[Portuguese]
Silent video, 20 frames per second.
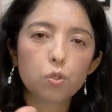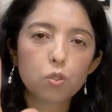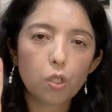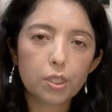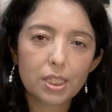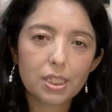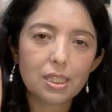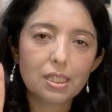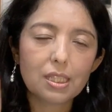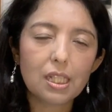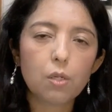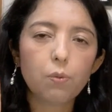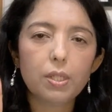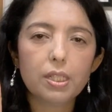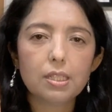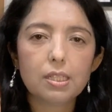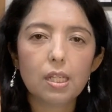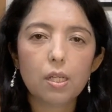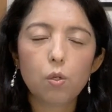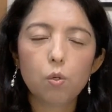ou de 5 em
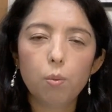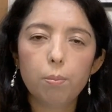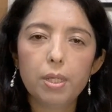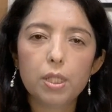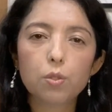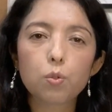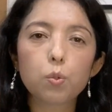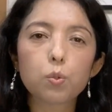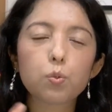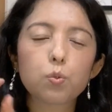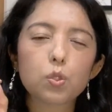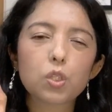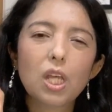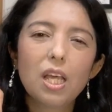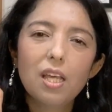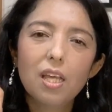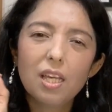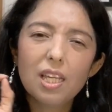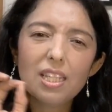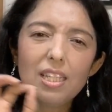5 minutos.
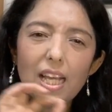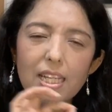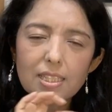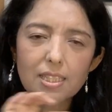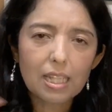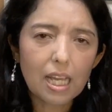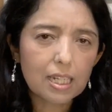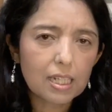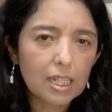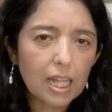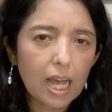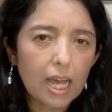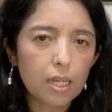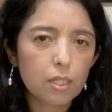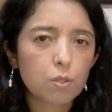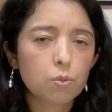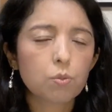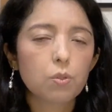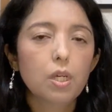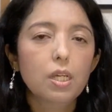E é
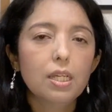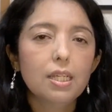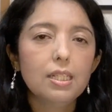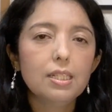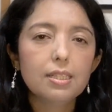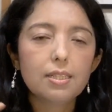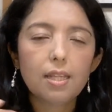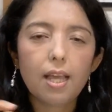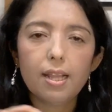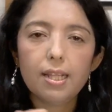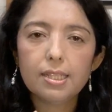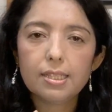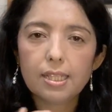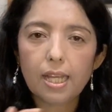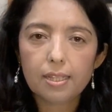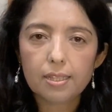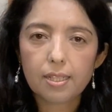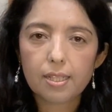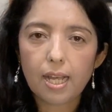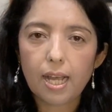sagrado. E se eles
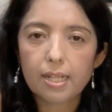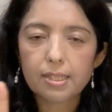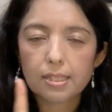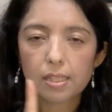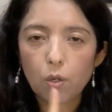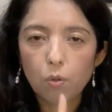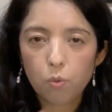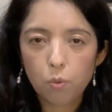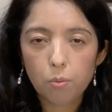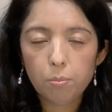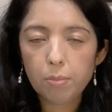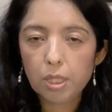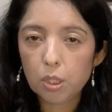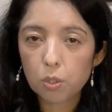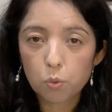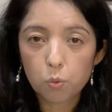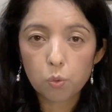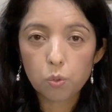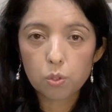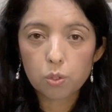atrasam um
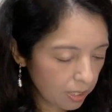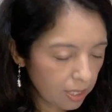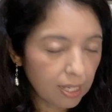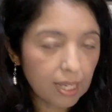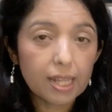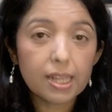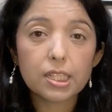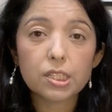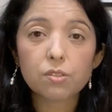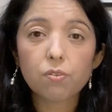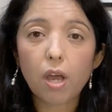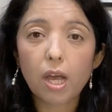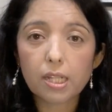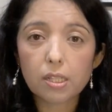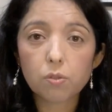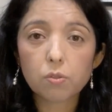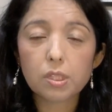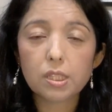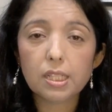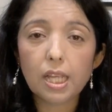minuto, eles vão
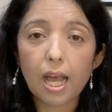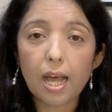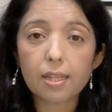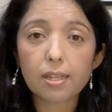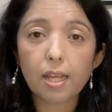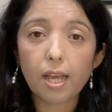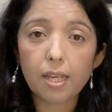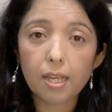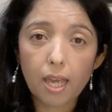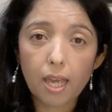anunciar, tá?